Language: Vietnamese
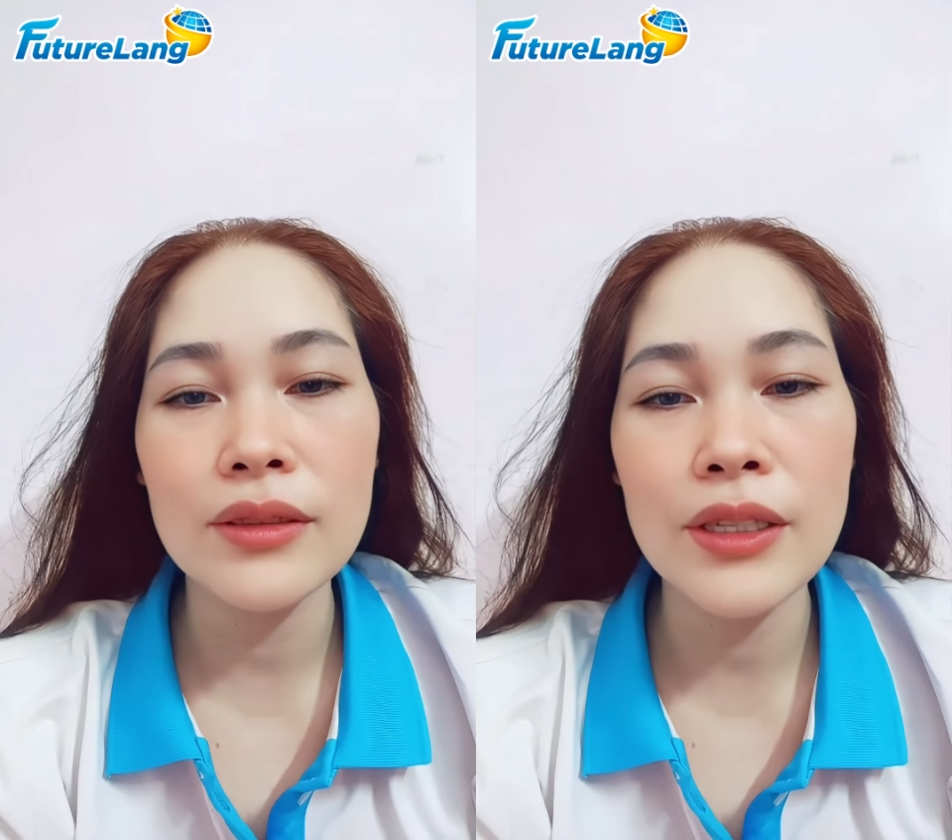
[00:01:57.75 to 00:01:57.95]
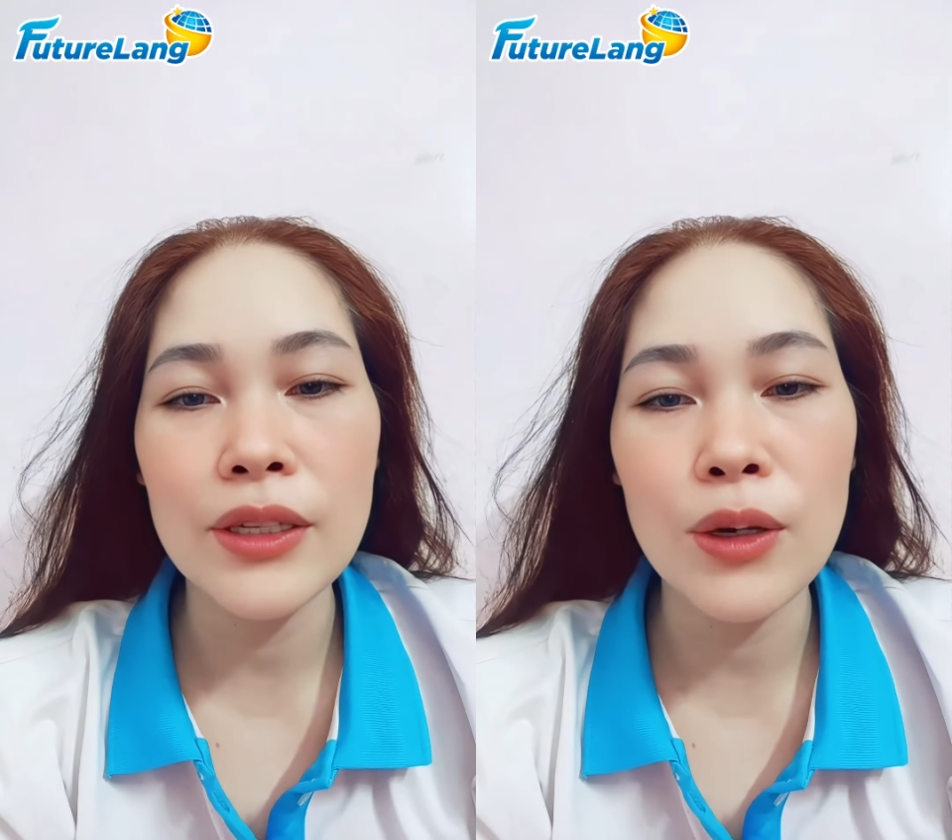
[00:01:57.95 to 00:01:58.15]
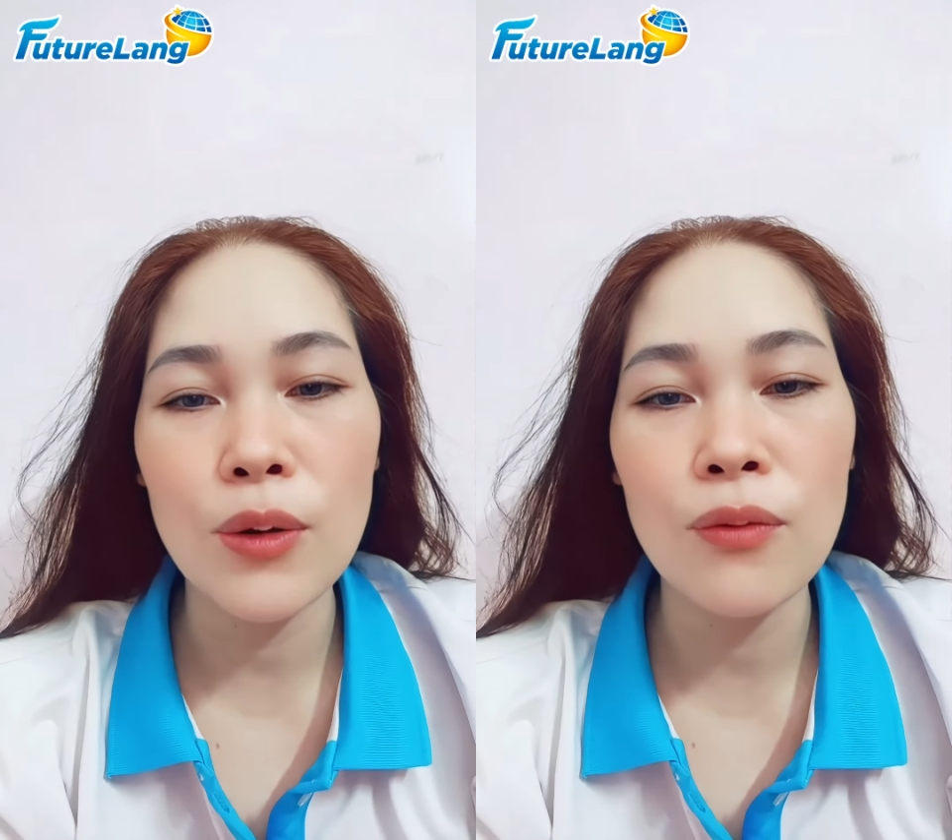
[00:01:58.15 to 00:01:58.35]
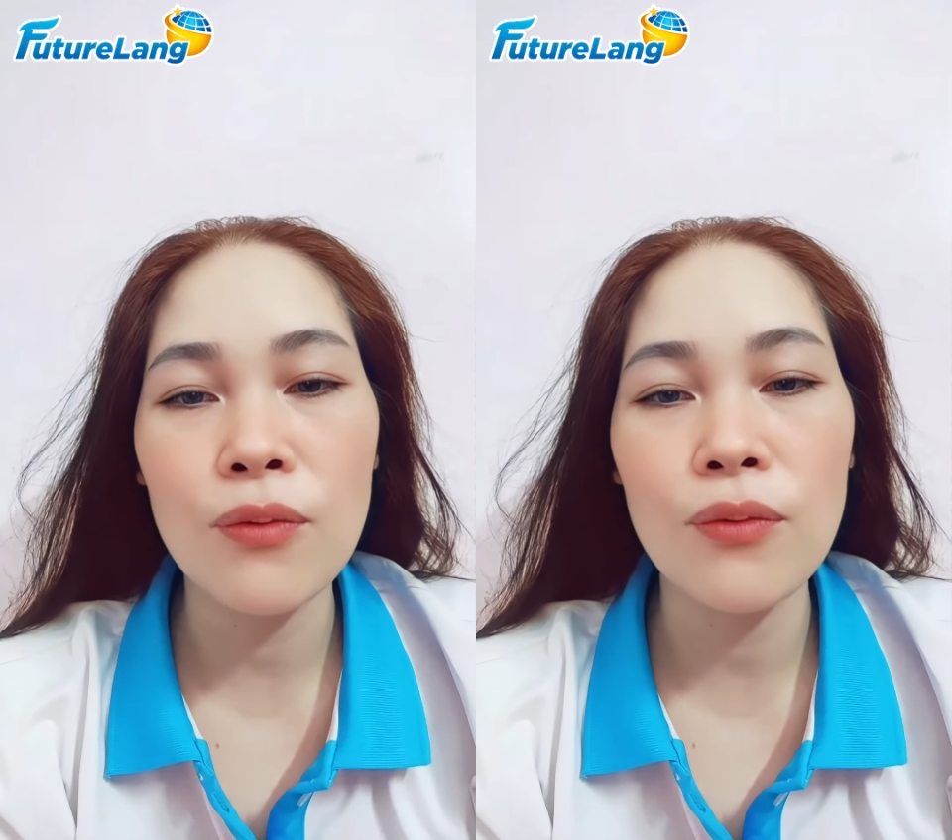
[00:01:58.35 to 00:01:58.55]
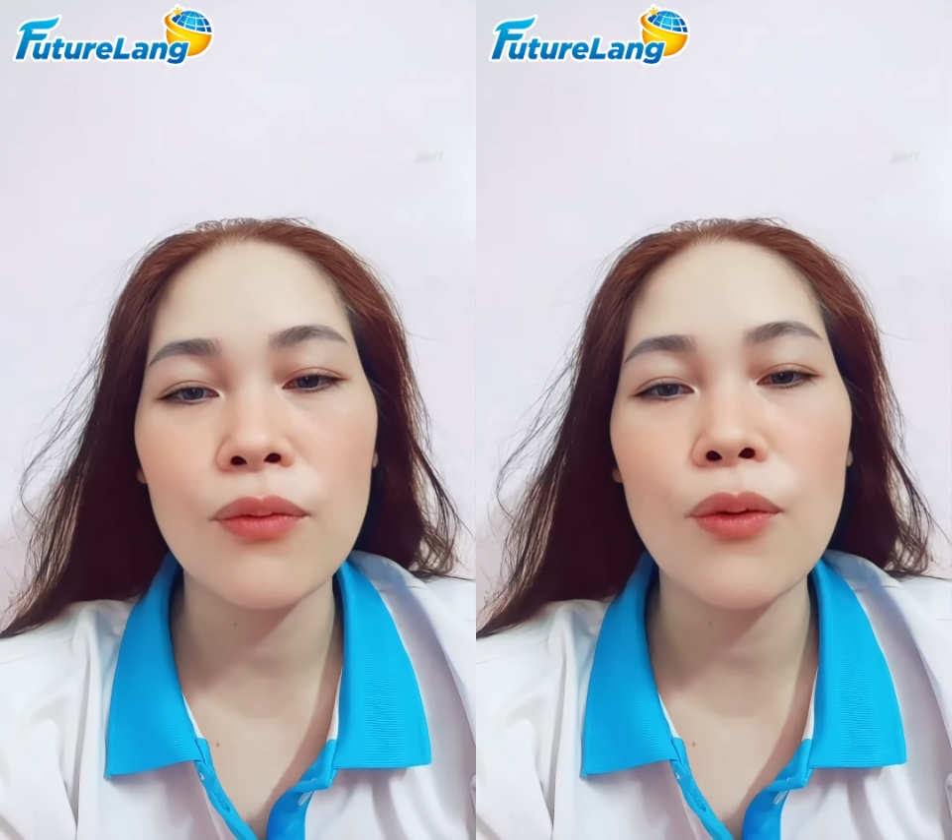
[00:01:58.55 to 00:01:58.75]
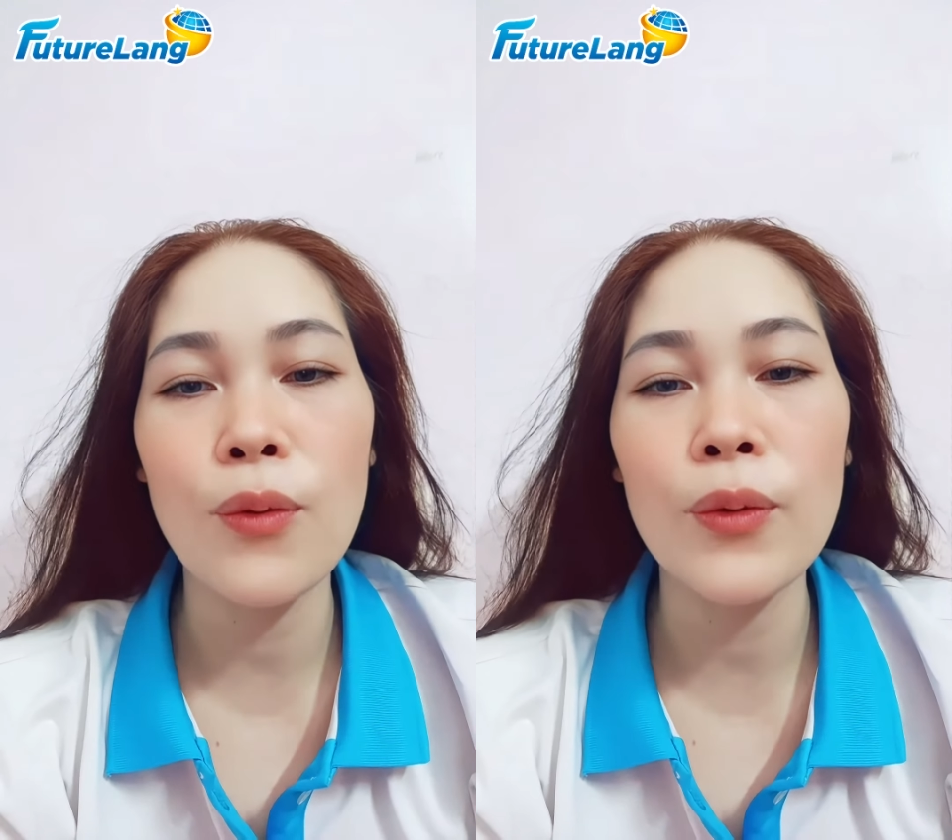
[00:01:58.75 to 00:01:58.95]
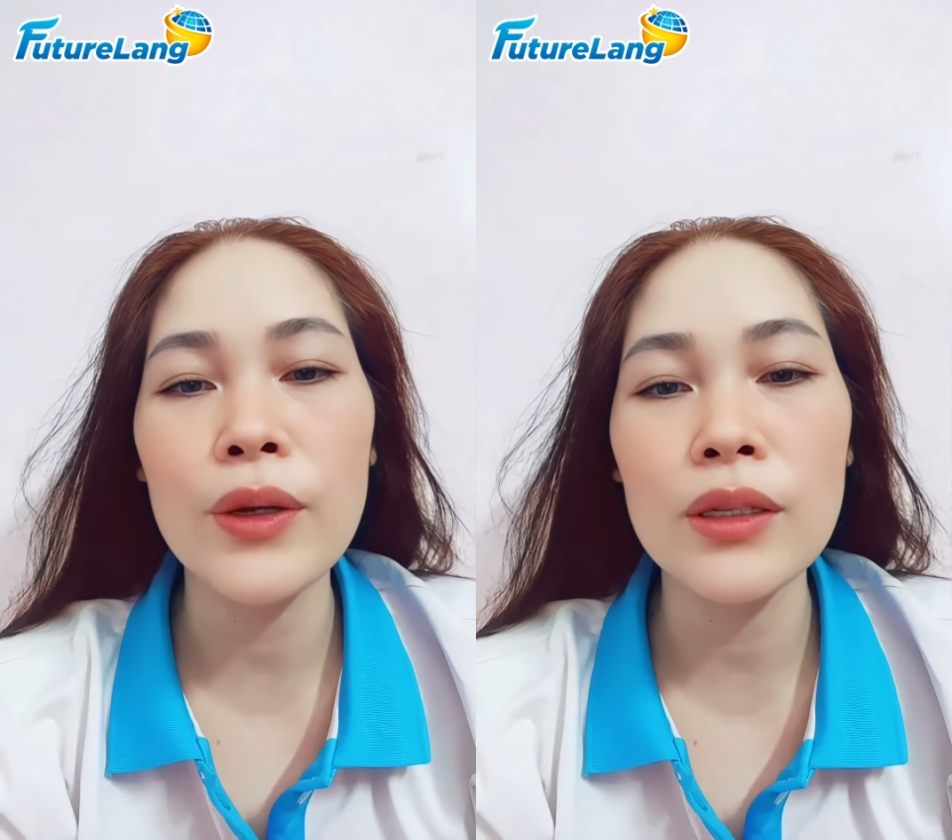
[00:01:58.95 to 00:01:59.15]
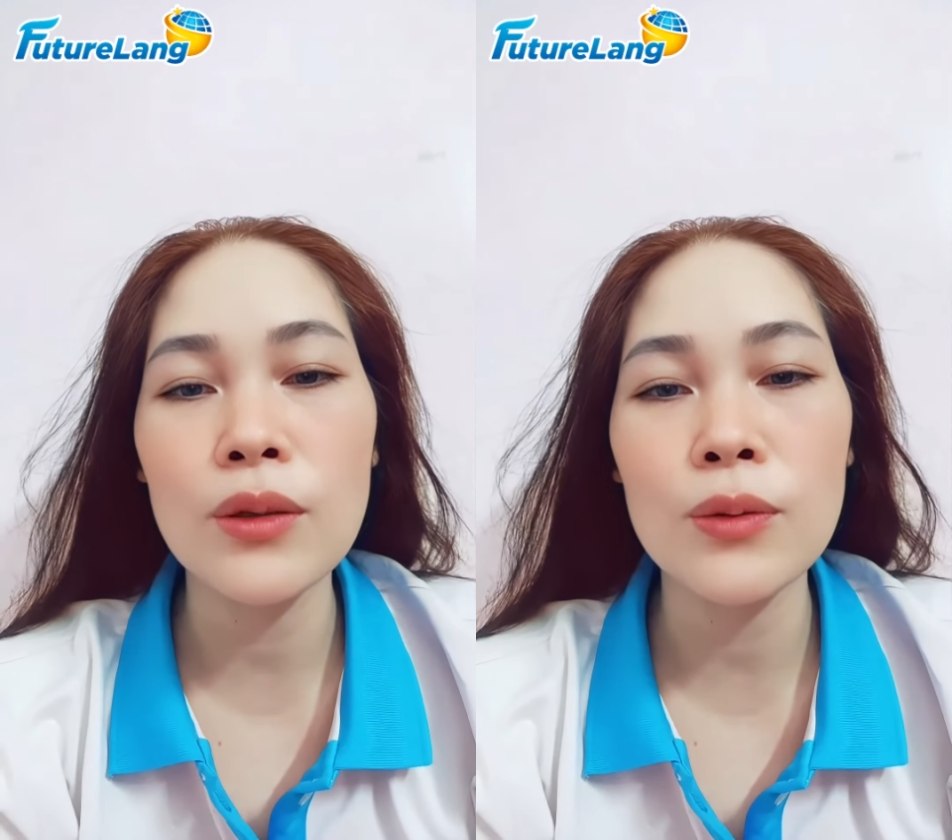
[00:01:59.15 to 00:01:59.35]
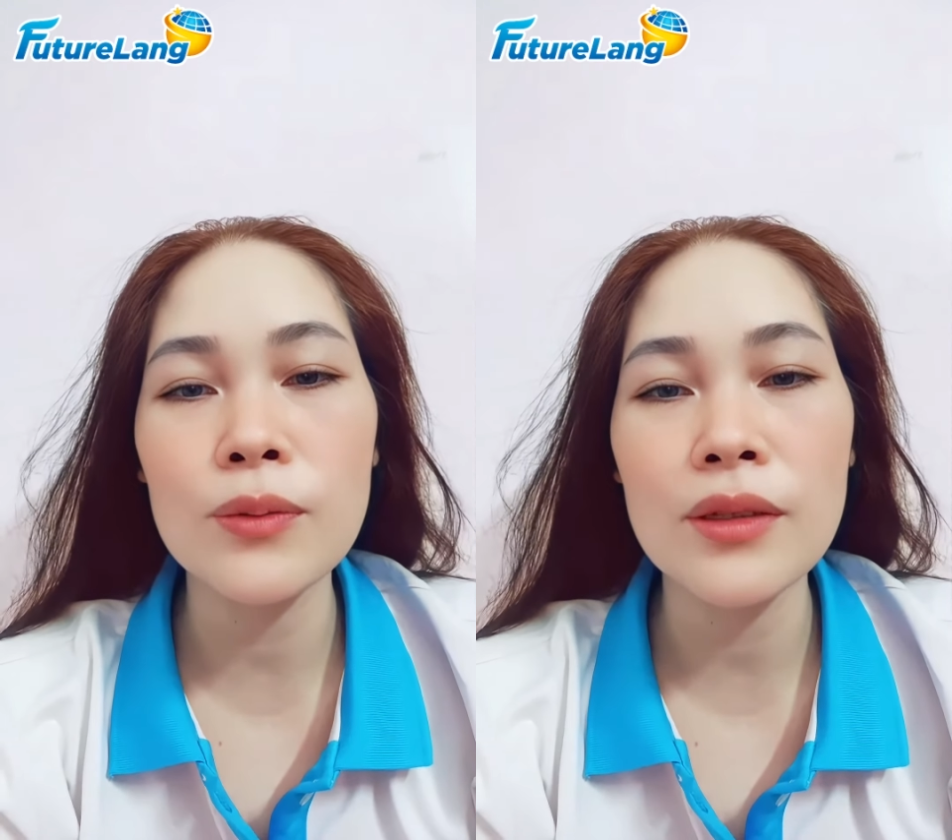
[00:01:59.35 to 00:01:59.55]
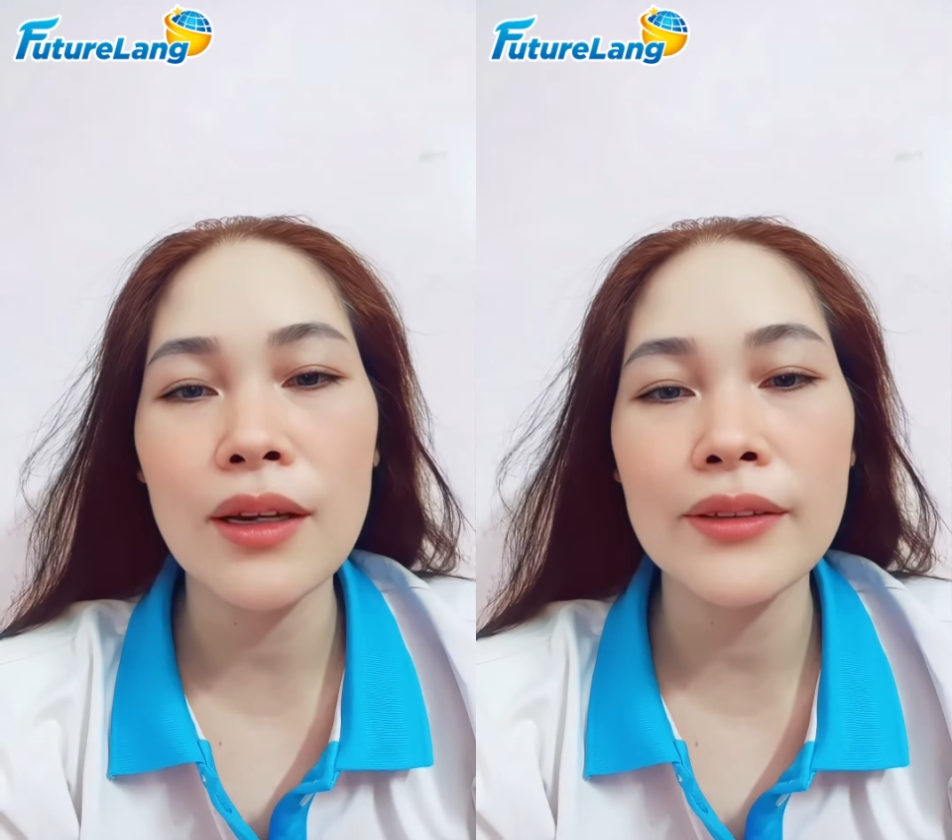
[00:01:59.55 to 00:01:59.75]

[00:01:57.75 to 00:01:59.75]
nhiều phụ huynh cũng như là